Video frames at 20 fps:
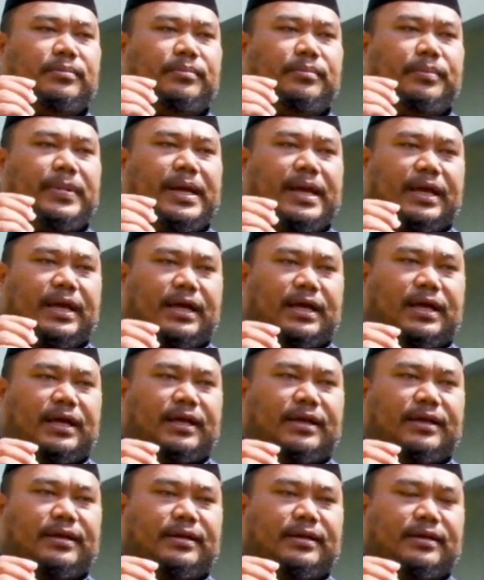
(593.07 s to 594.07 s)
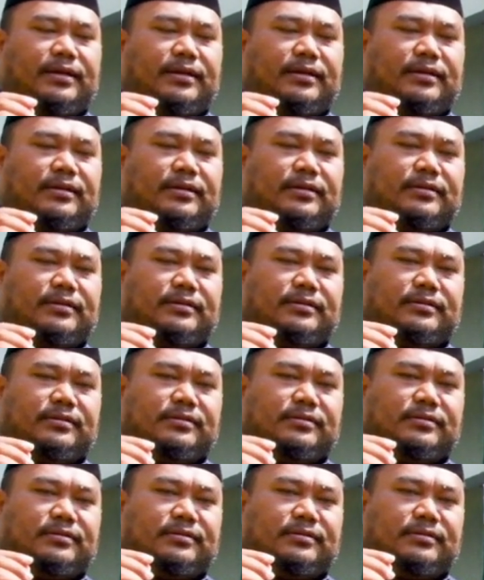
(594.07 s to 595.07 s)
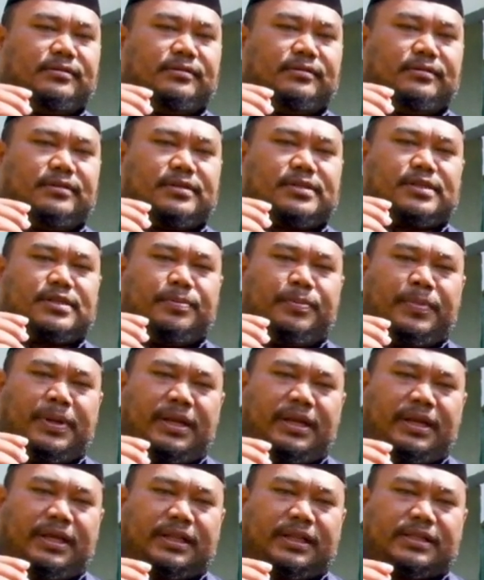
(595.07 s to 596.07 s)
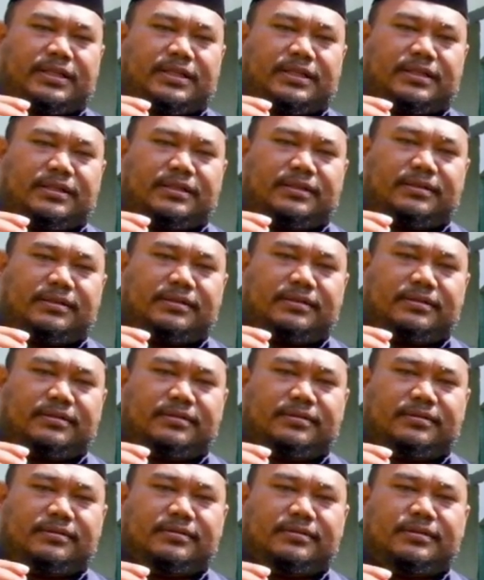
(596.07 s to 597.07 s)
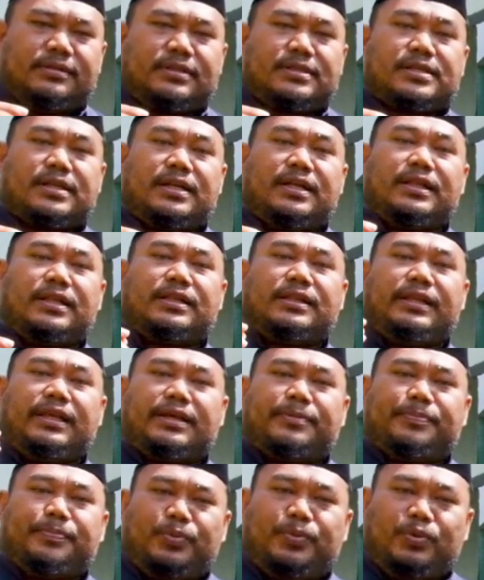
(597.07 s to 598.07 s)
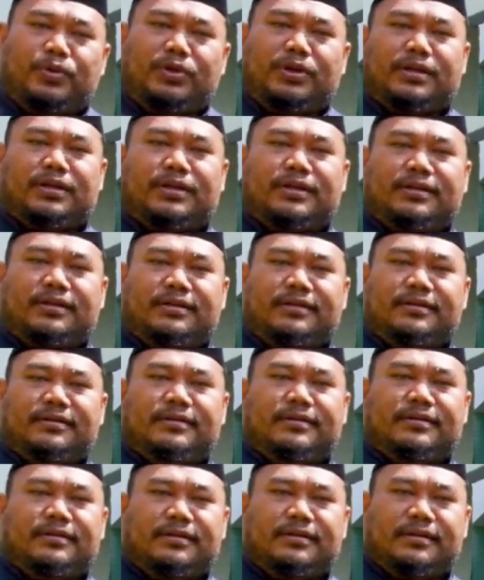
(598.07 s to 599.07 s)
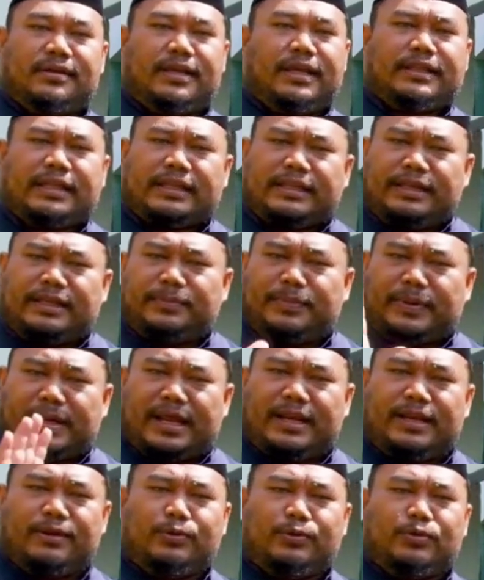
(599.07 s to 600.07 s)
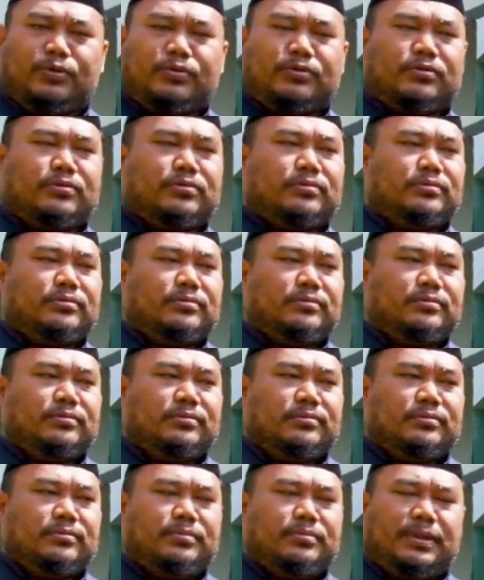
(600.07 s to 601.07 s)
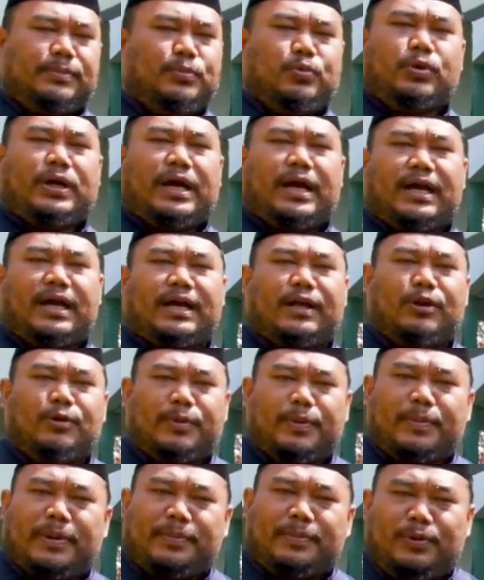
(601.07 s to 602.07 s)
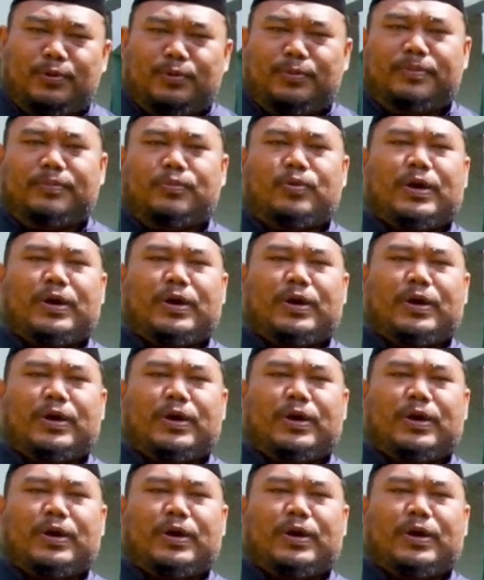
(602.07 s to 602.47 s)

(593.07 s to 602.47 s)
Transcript: maka semenit, sedetik pun kita tidak berani untuk berbuka kalau memang belum